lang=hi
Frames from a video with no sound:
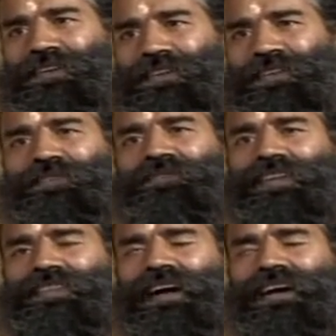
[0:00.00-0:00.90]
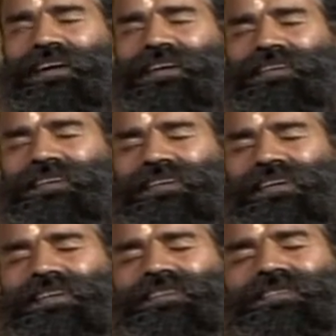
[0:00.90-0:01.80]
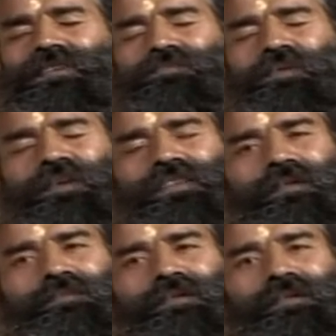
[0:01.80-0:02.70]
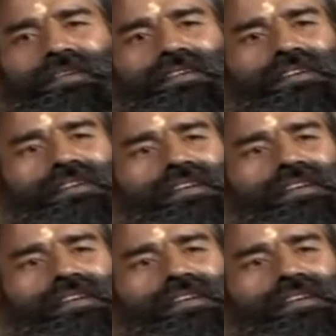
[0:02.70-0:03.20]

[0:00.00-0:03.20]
दिव्यता ऐसी पूर्णता अपने भीतर